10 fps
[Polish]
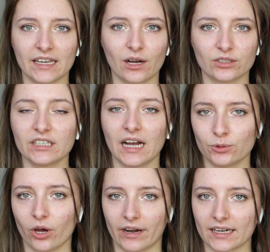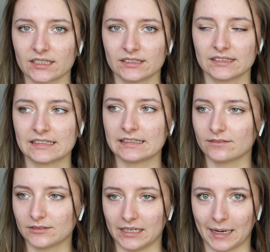tej, tych autorek.
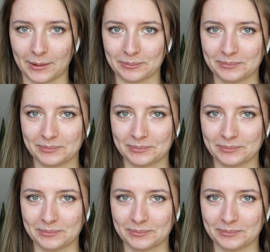Tyle.